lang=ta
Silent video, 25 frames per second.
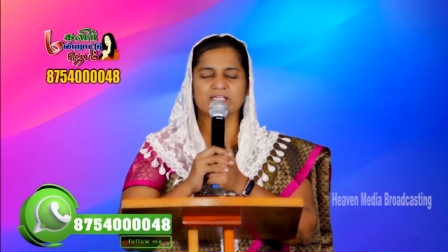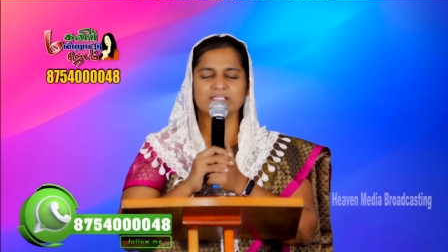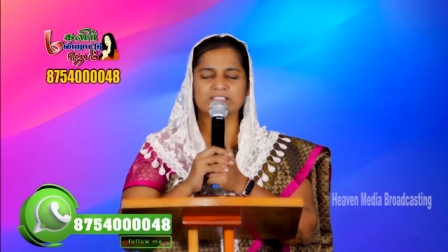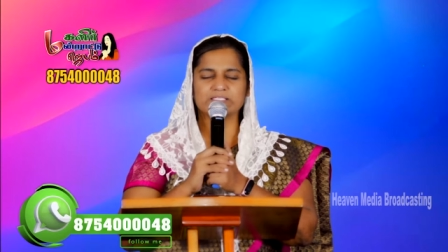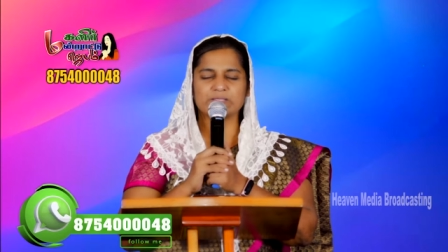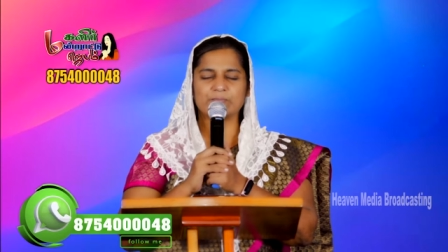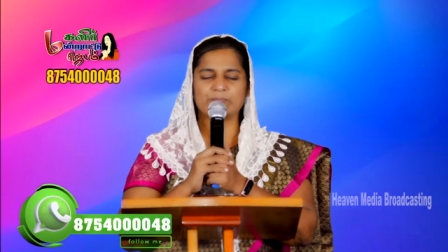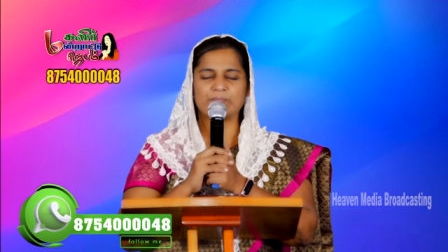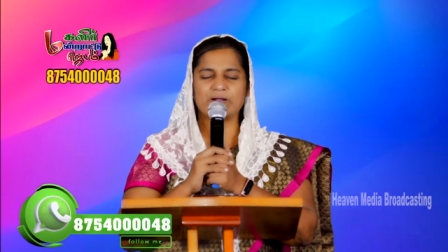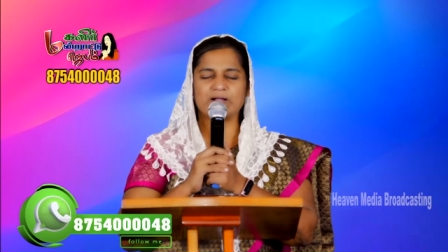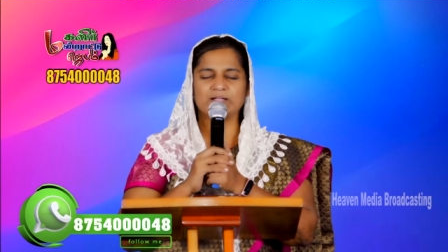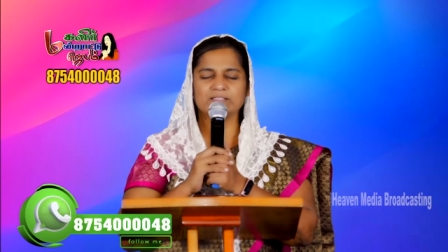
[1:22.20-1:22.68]

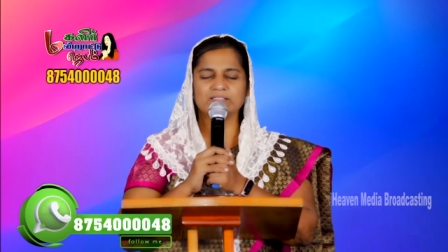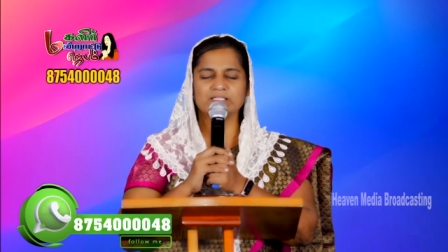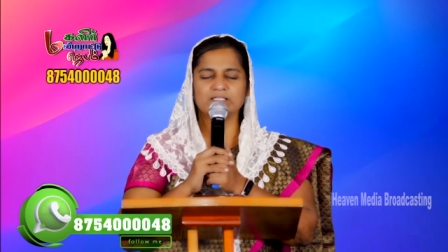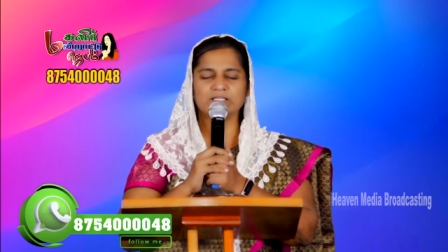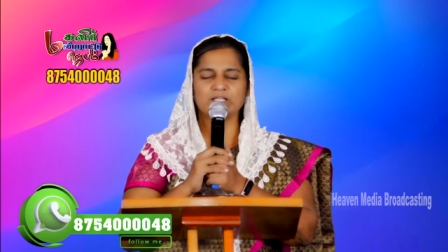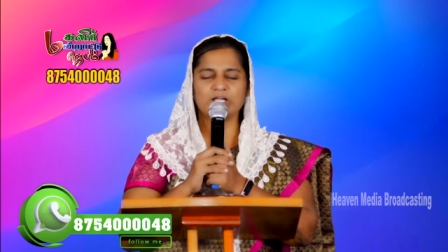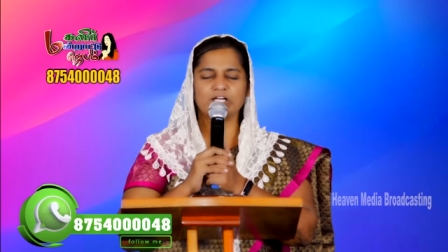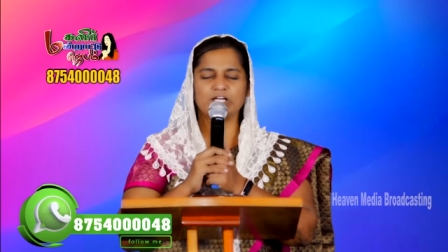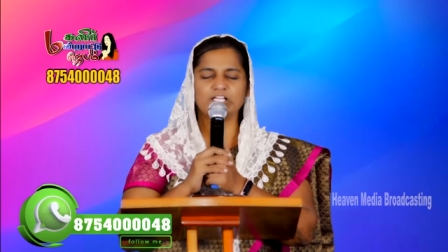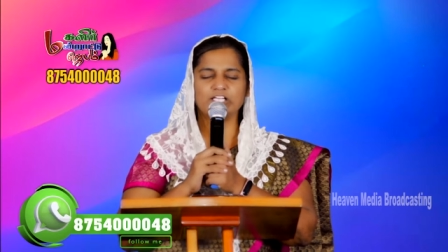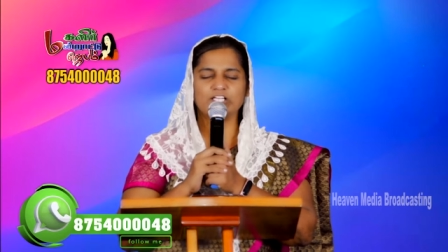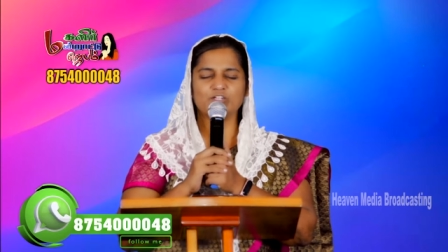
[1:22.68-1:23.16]
பண்ணுவோமா இந்த
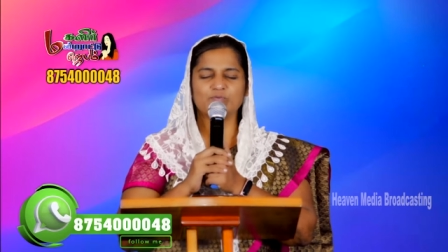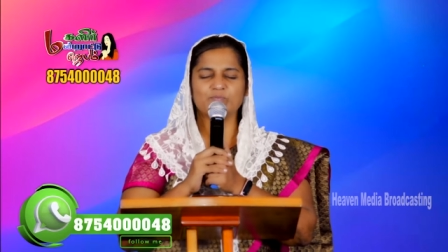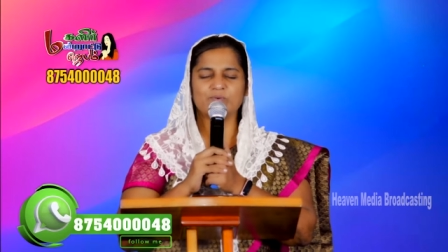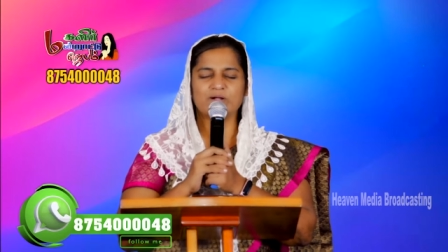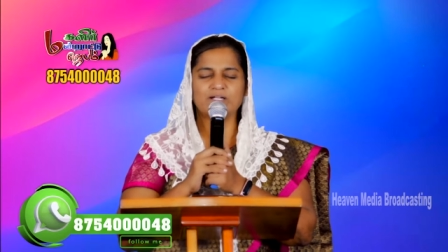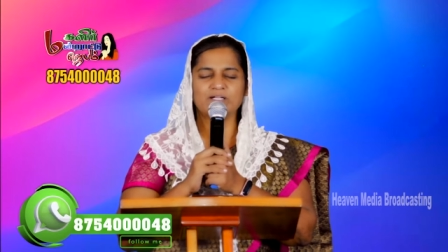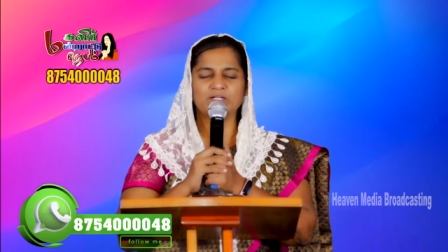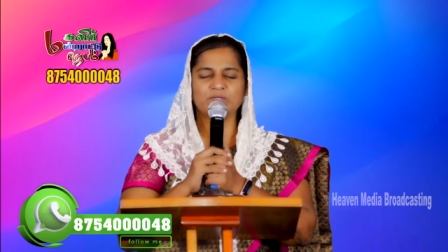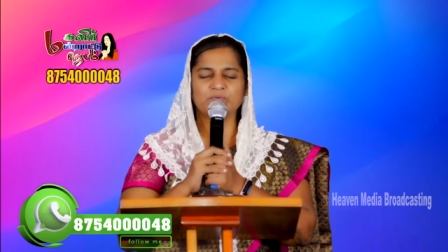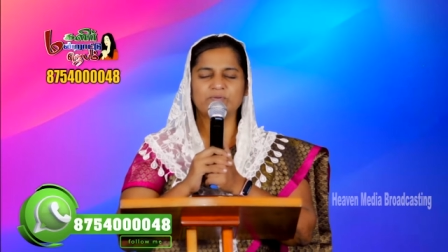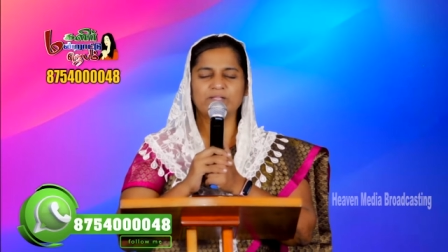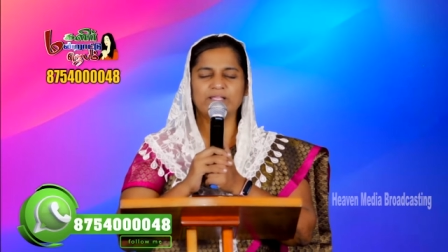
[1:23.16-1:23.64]
நாளிலும்
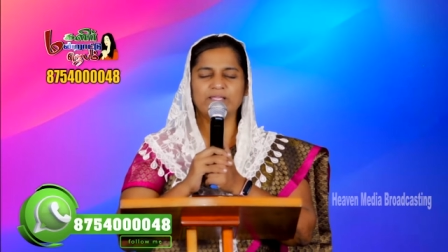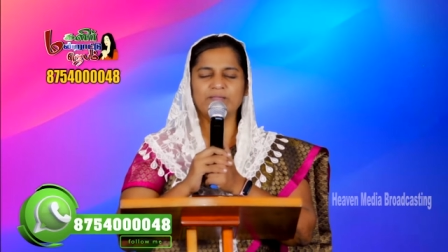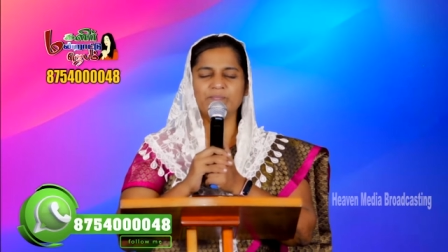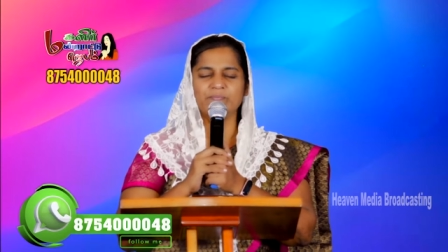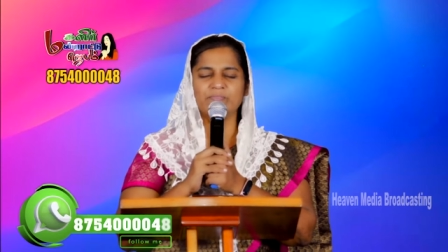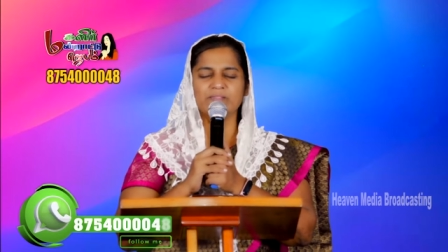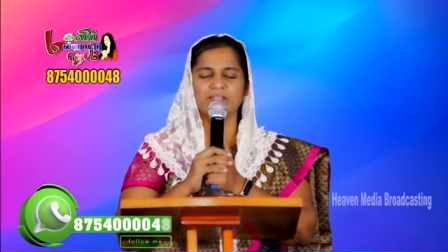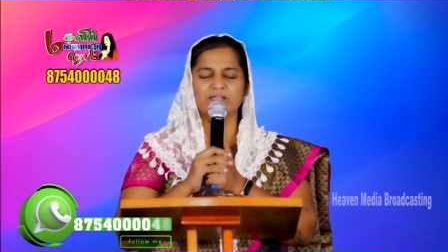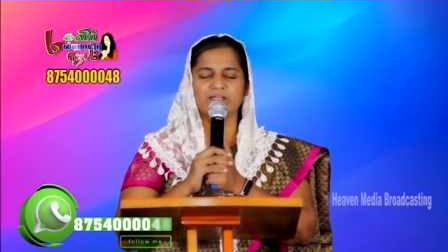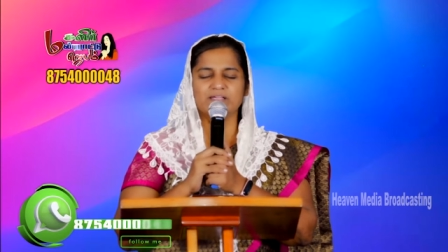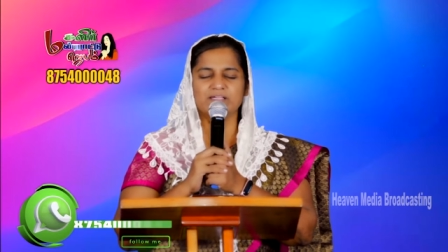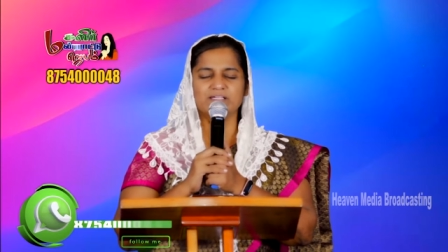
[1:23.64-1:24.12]
ஆண்டவரே
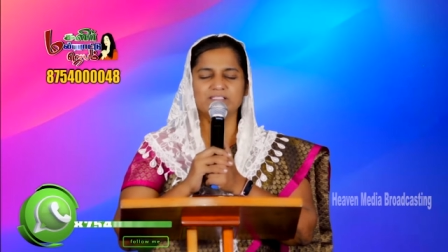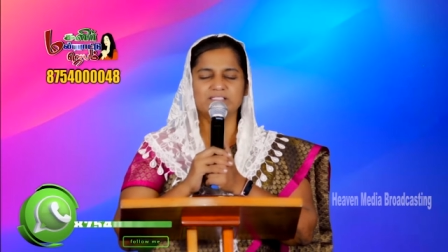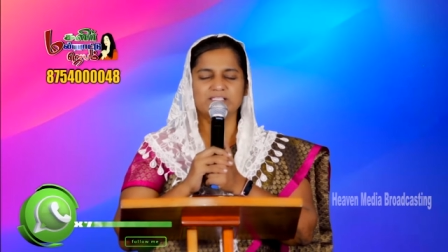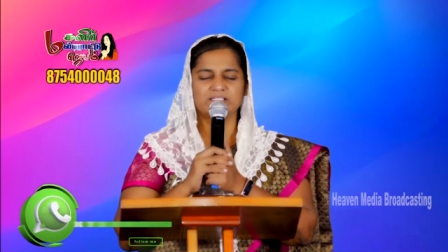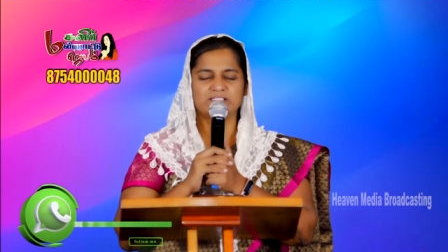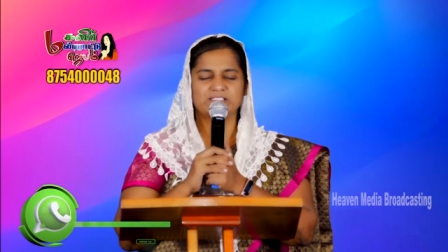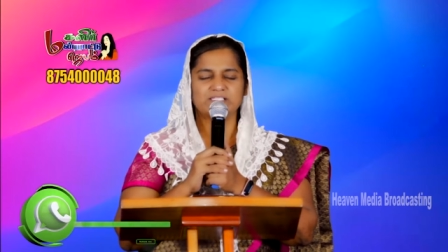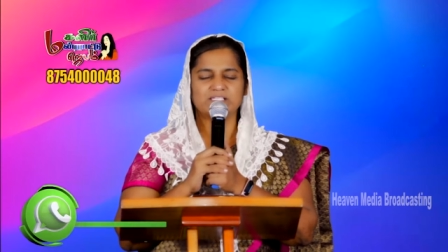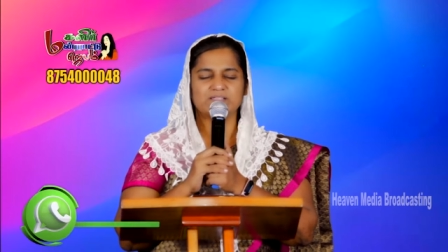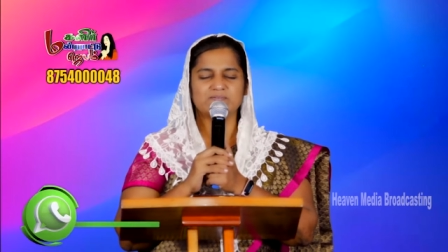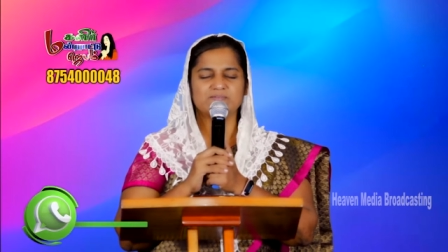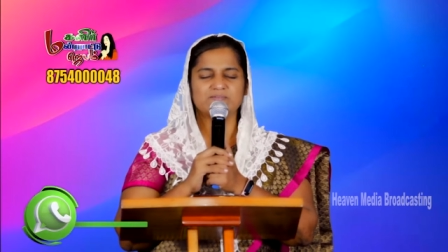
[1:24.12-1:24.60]
இந்த
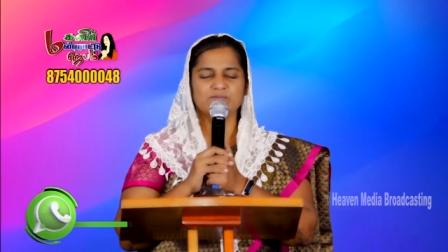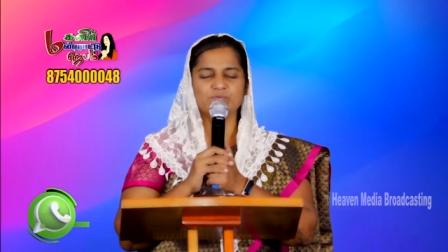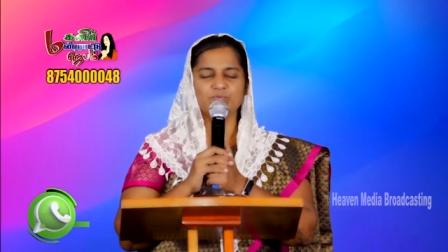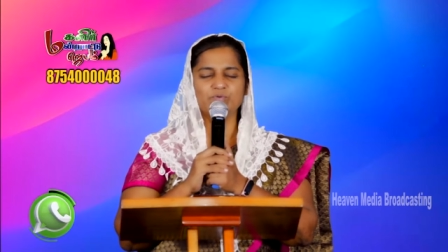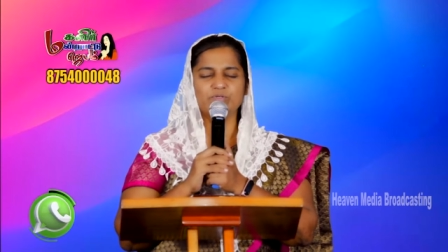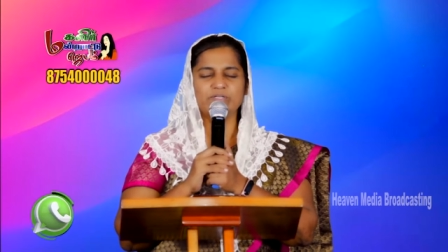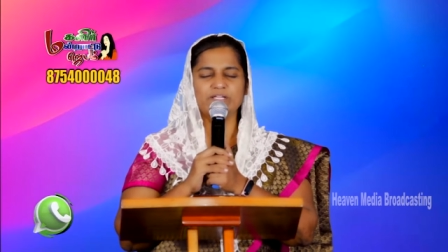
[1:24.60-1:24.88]
டிவி